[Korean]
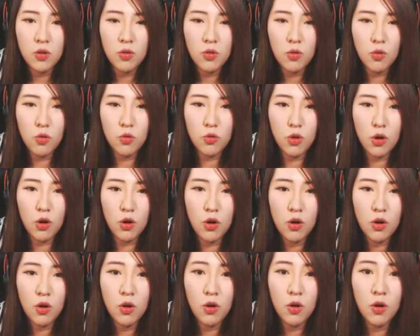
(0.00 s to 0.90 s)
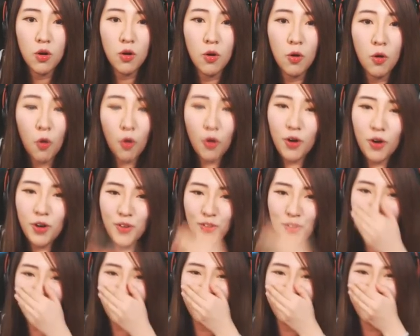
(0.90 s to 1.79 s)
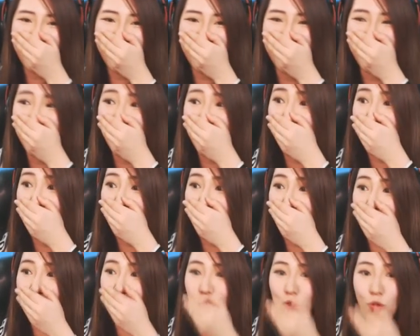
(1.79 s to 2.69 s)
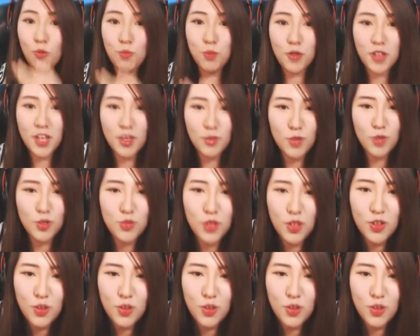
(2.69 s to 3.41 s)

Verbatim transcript: 어야 어! 야 공포 게임 같아 이거